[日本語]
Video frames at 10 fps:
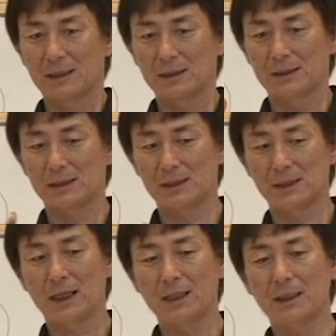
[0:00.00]

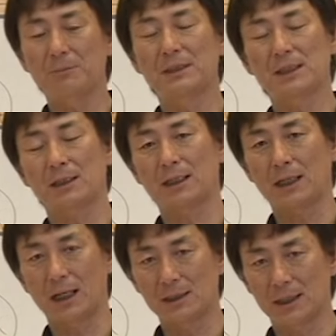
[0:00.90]
試合で見つかった
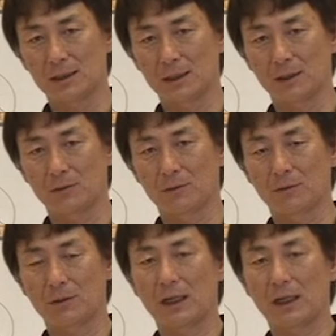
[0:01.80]
改善点を